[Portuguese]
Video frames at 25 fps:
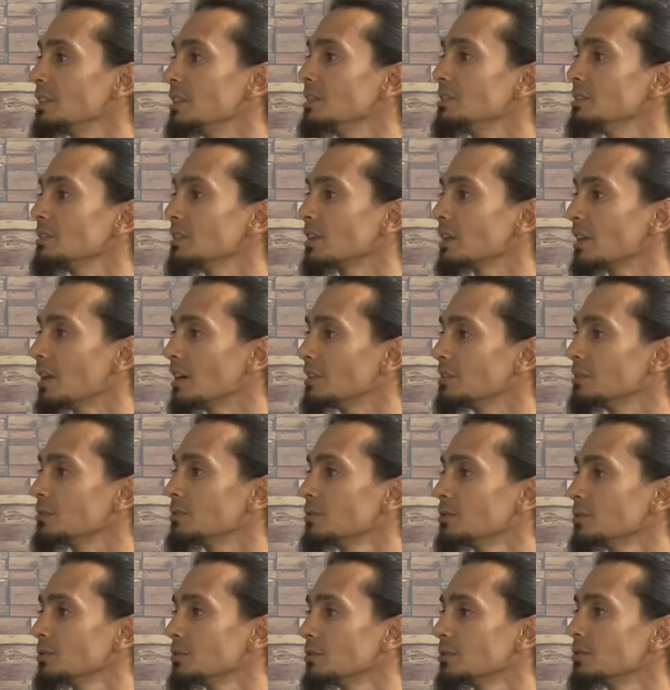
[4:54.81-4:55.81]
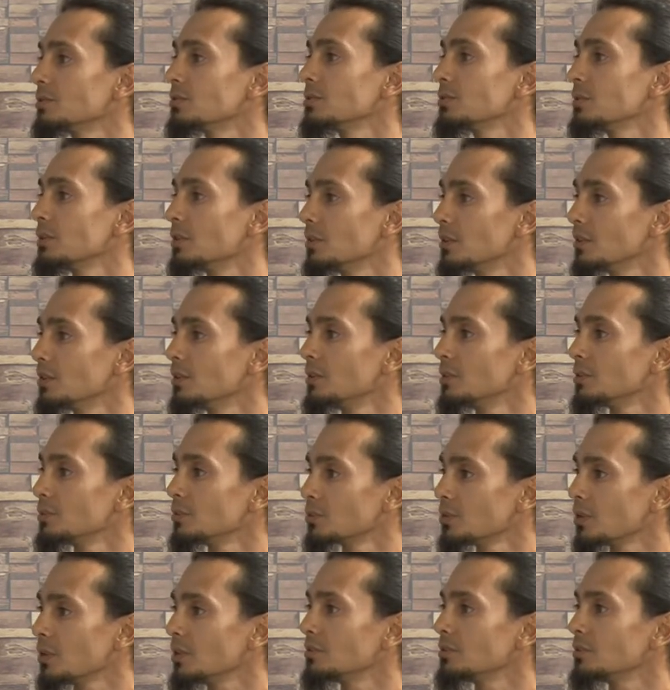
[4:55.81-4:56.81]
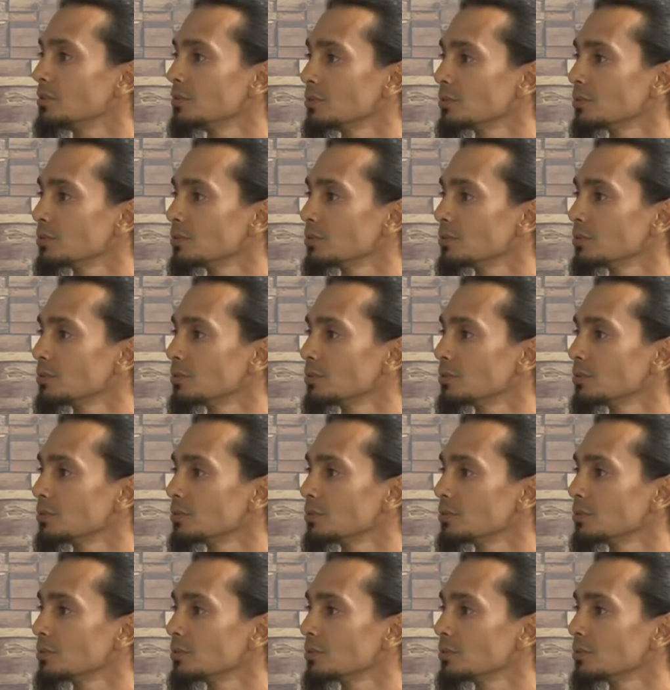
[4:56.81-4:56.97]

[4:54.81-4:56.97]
e a reciclagem dos, dos resíduos